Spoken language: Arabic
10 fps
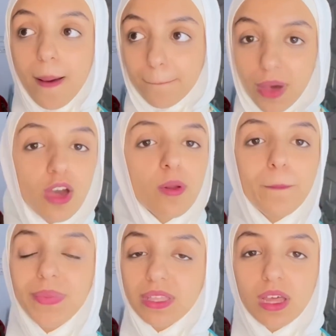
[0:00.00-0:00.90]
مع
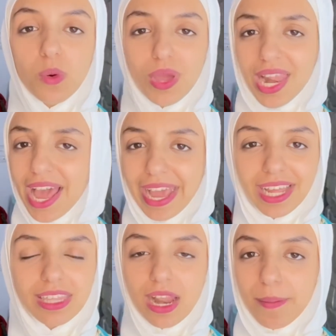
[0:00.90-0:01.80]
ربنا وايه
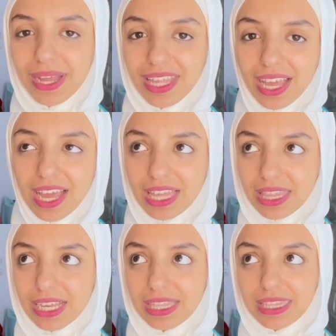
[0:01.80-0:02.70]
الحاجات اللي محتاجه
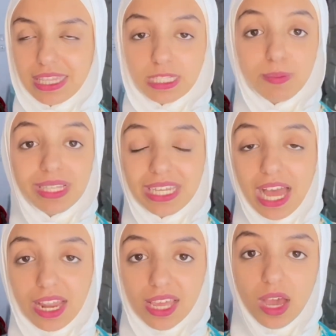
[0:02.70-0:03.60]
انك تثبتي
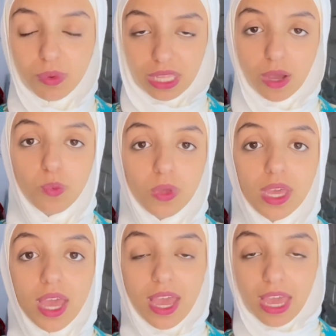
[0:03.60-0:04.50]
عليها وتقوي
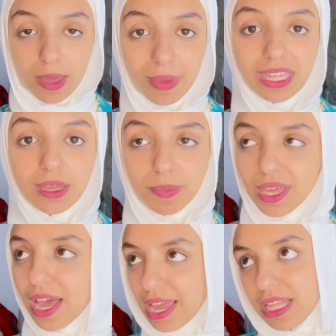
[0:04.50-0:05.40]
ايمانك
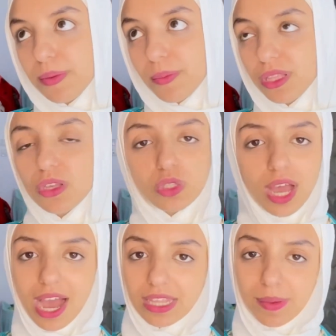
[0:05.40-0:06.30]
بيها يعني بمعنى
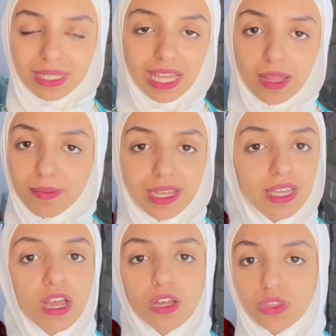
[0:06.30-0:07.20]
اصح انا مثلا
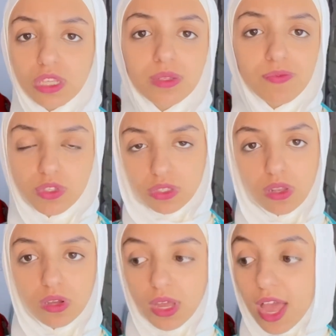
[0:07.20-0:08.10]
محتاجه انتظم في
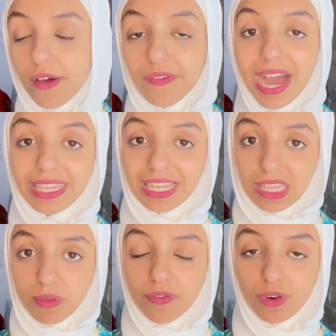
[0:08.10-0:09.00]
الصلاه
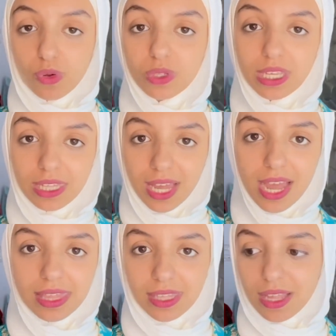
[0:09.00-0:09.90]
فهتكتبي في الجزء ده
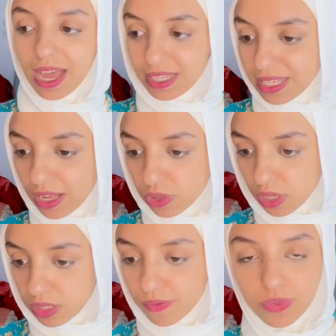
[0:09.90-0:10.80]
ان انا عايزه
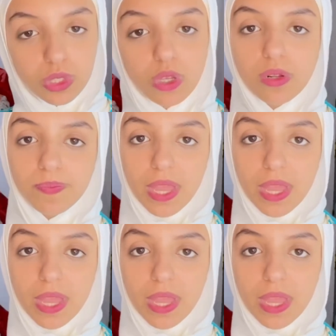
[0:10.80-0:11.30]
انتظم في الصلاه